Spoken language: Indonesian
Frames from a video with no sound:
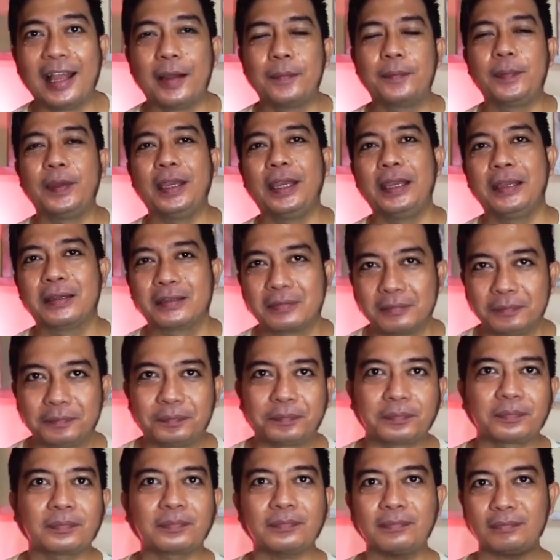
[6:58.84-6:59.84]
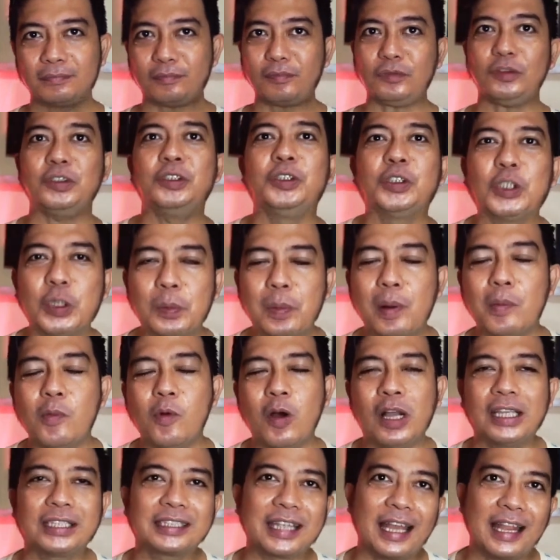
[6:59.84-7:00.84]
tapi cukup
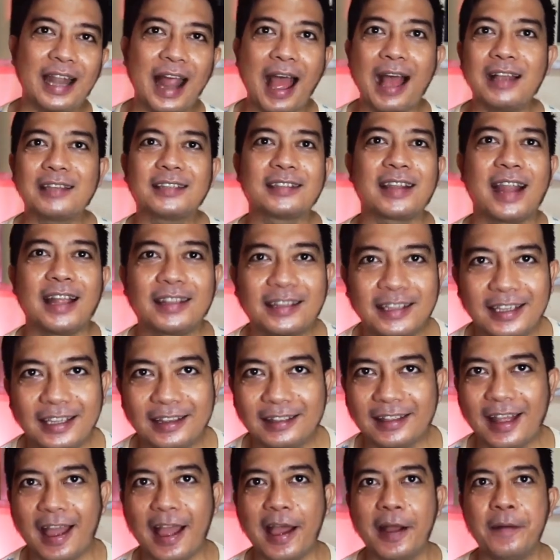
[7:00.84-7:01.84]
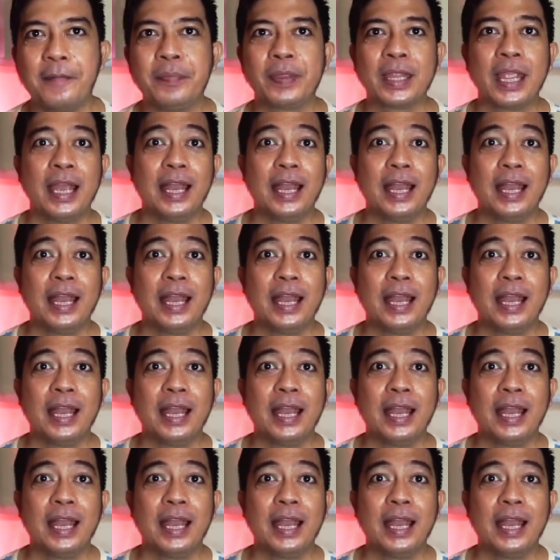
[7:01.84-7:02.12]
memuaskan hasrat kita